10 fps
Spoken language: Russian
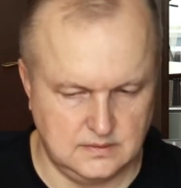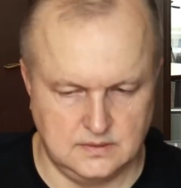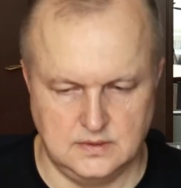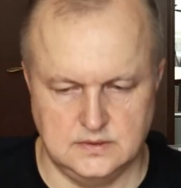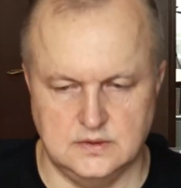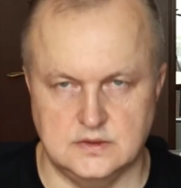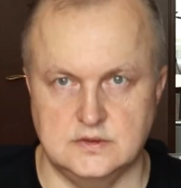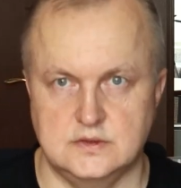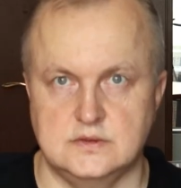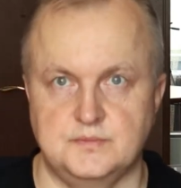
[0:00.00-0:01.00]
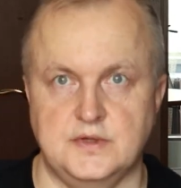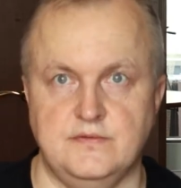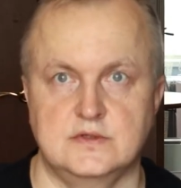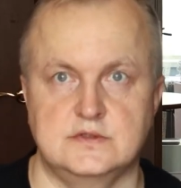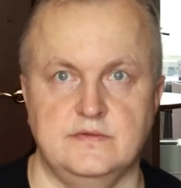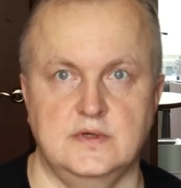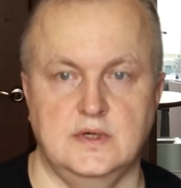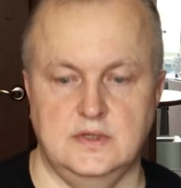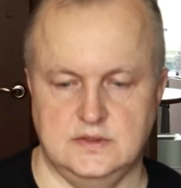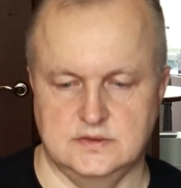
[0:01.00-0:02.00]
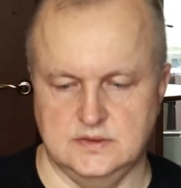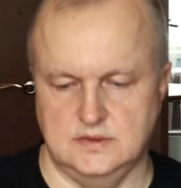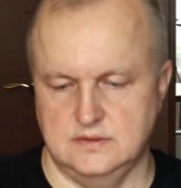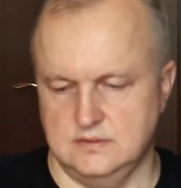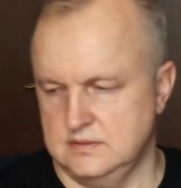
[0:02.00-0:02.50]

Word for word: Надо дождаться приветствия Алисы.